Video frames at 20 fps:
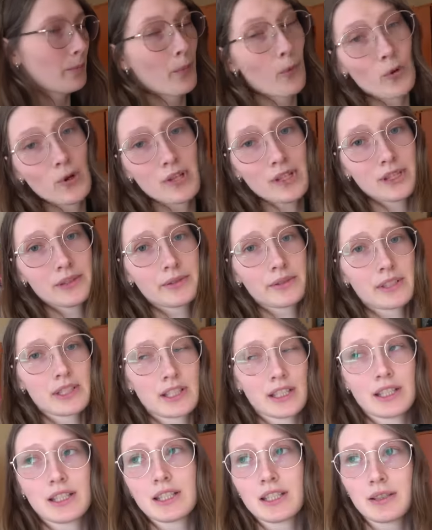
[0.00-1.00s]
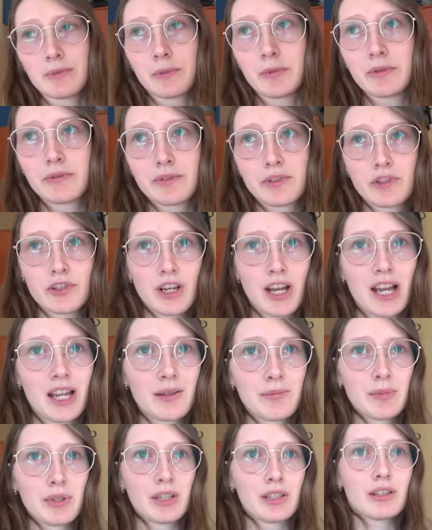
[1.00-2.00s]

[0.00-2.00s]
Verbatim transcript: пользоваться этими вещами.